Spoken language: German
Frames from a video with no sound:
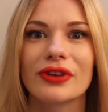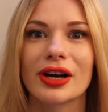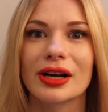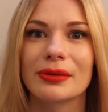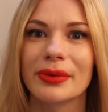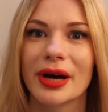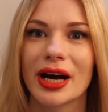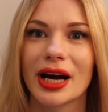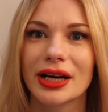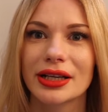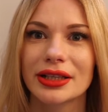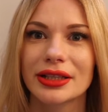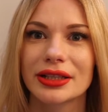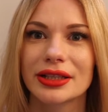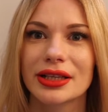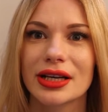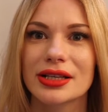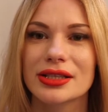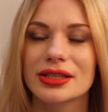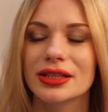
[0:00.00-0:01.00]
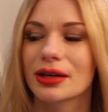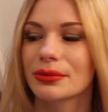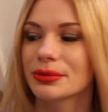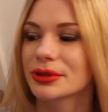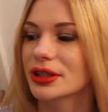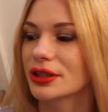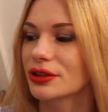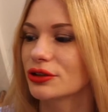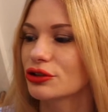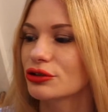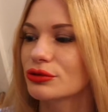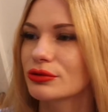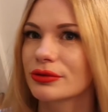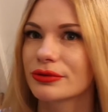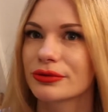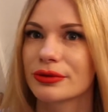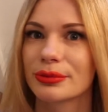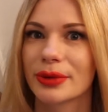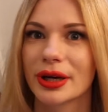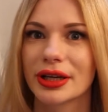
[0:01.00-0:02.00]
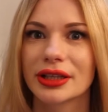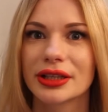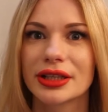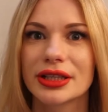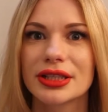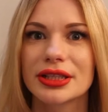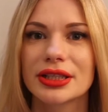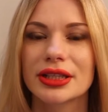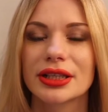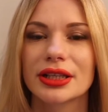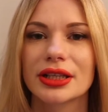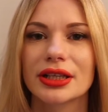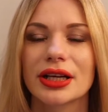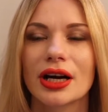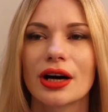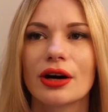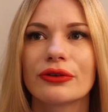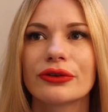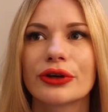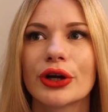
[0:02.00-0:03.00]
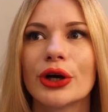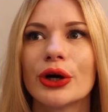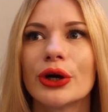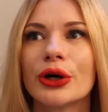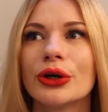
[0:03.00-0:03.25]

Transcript: waren bei Adidas, da habe ich dann die Schuhe für meine Nichte gekauft.